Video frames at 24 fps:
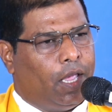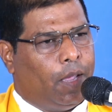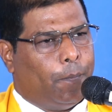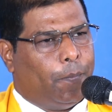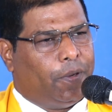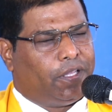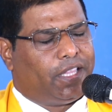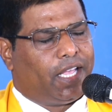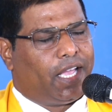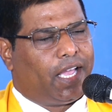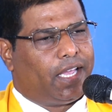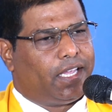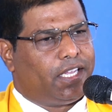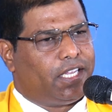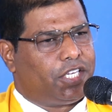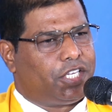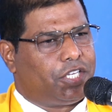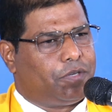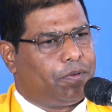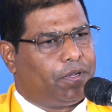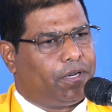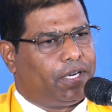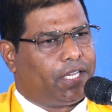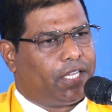पिता
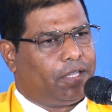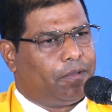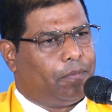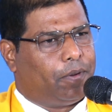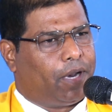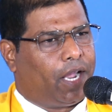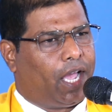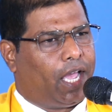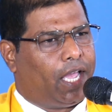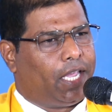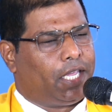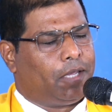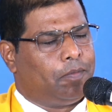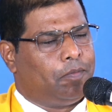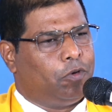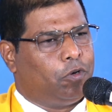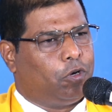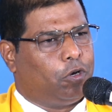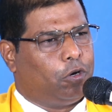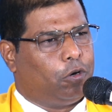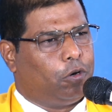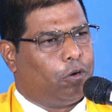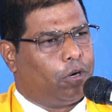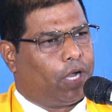ईश्वर इब्राहिम
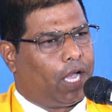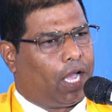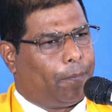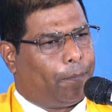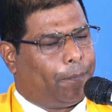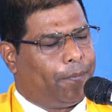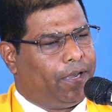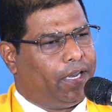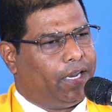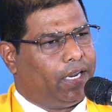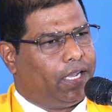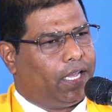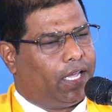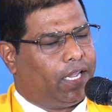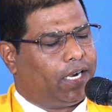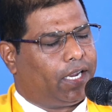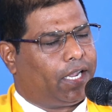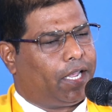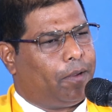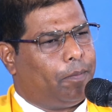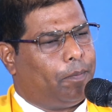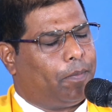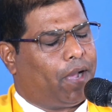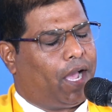को अपने घर
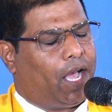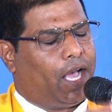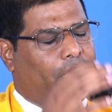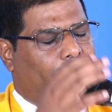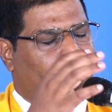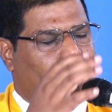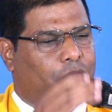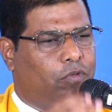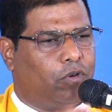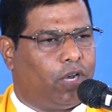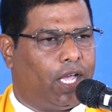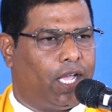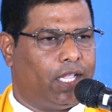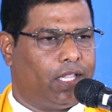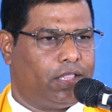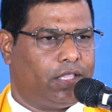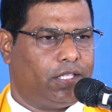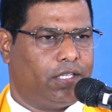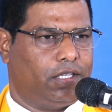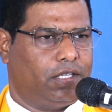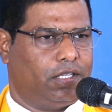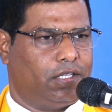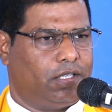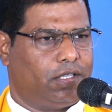के बाहर बुलाते
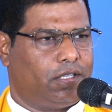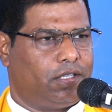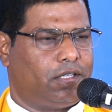हैं